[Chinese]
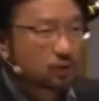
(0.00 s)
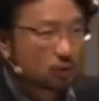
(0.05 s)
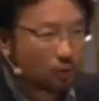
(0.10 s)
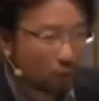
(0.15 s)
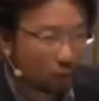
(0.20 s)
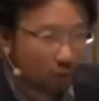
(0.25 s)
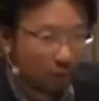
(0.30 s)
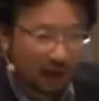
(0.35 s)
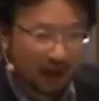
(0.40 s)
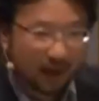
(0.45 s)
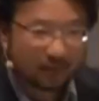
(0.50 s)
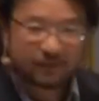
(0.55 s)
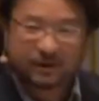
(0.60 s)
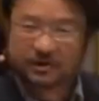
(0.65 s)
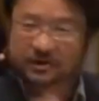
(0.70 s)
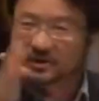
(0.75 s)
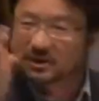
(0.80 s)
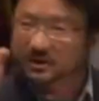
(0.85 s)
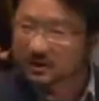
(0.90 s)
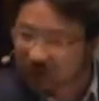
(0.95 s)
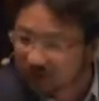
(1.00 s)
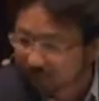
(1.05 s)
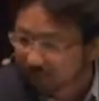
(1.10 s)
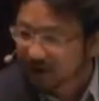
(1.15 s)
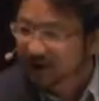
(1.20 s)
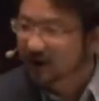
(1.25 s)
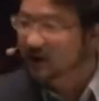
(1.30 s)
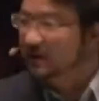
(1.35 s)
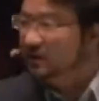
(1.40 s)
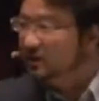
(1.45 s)
中国人，你是日
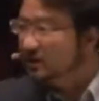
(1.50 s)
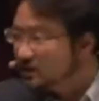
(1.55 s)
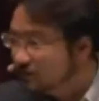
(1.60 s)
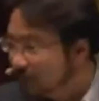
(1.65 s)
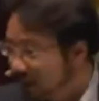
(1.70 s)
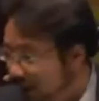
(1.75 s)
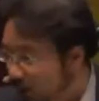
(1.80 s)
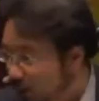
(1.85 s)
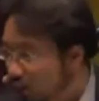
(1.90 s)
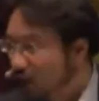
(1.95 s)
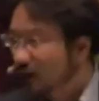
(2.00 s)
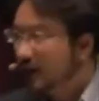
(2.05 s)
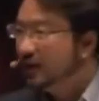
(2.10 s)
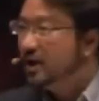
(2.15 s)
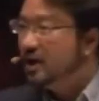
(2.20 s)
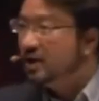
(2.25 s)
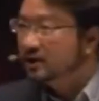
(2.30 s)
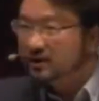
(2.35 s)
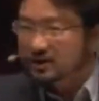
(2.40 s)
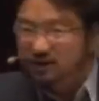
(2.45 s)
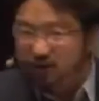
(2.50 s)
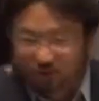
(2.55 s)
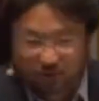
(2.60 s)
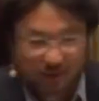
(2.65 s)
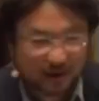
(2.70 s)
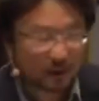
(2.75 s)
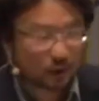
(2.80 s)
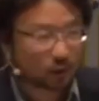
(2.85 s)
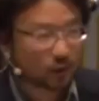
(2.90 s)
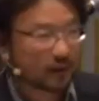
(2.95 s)
本人，你是美国人，你是
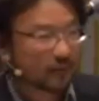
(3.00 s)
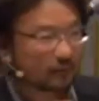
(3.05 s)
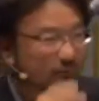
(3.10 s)
非洲人，